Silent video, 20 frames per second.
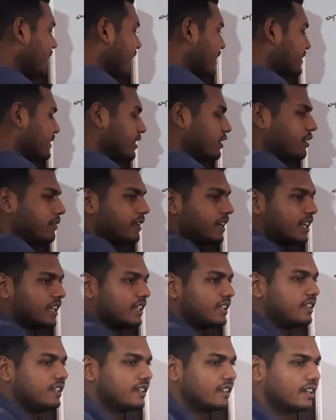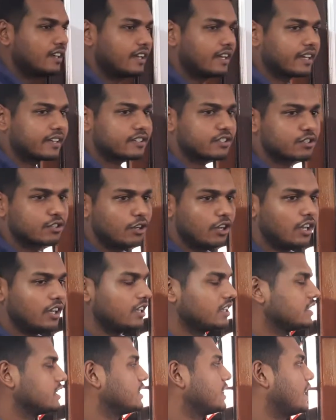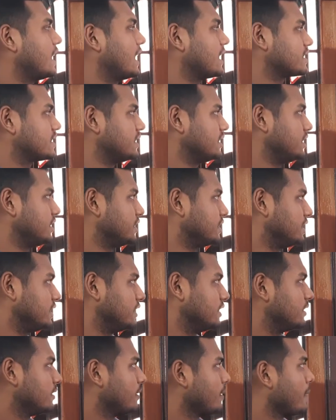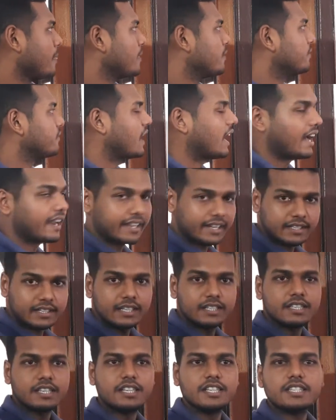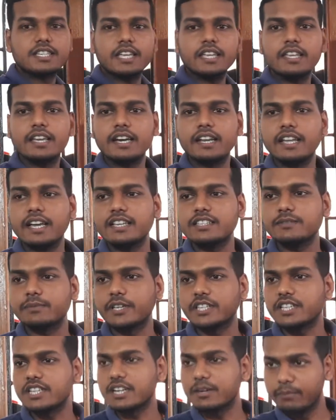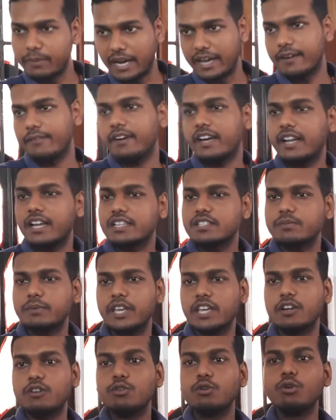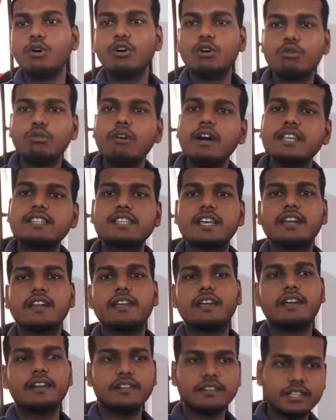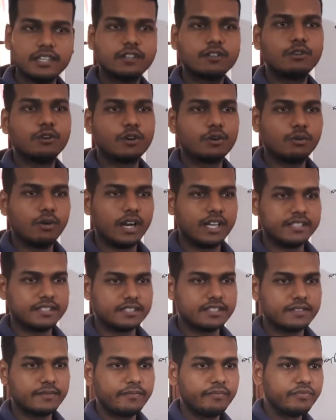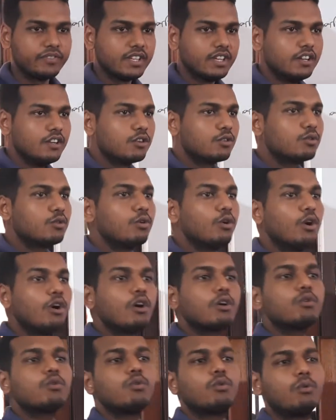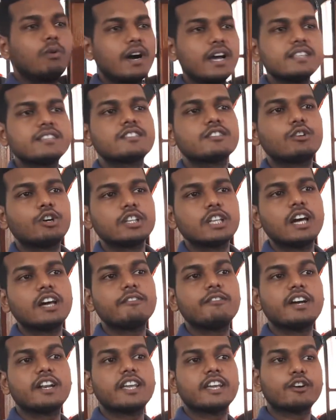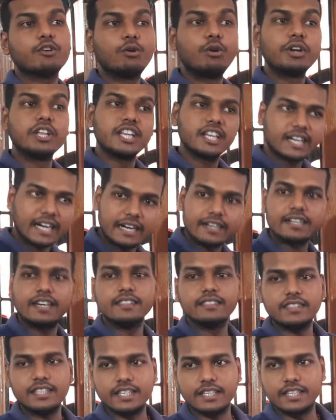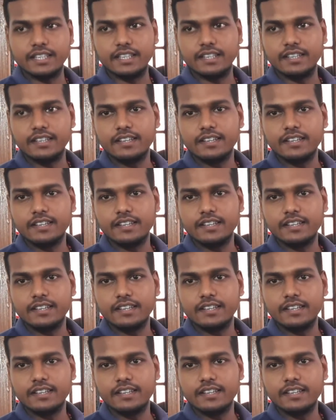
দাগ দেওয়া মানেই একশো ডিগ্রি আরেকটা জিনিস এইখানে আসবে যেটা বারবার আসবে ক্লোক ওয়াইজ আর অ্যান্টি ক্লোক ওয়াইজ ক্লোক ওয়াইজ কথার মানে ঘড়ির কাটার দিকে